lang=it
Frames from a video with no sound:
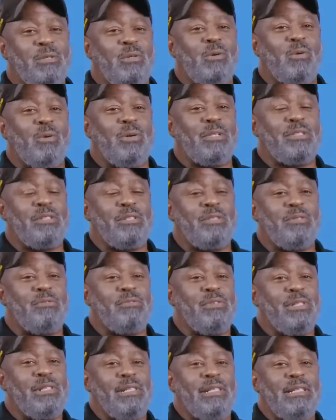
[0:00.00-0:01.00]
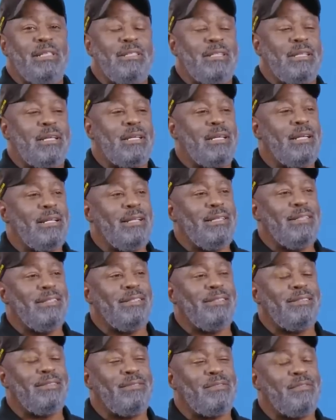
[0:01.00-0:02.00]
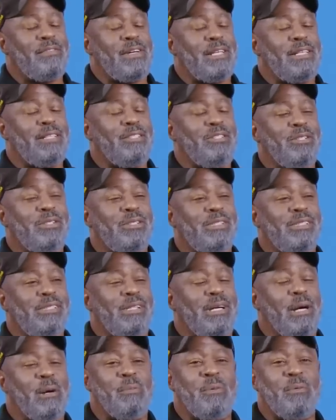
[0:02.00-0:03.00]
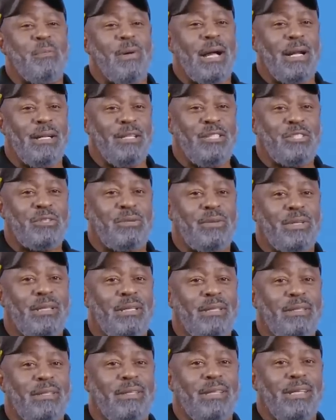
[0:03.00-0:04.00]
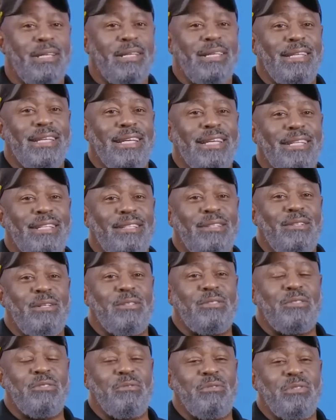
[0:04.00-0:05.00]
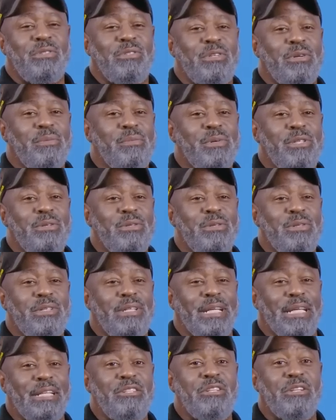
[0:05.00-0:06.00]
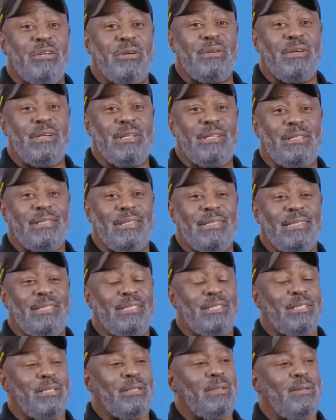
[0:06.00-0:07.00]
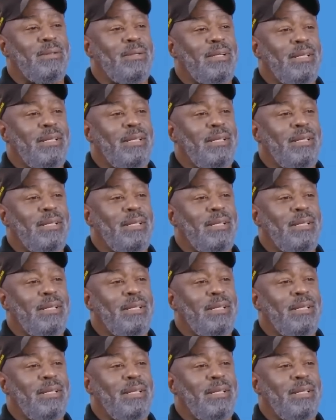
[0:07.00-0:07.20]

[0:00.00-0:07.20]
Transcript: Questi percorsi sono progettati per dimostrare la forza che si ha nella parte superiore del corpo e la resistenza. E potrebbe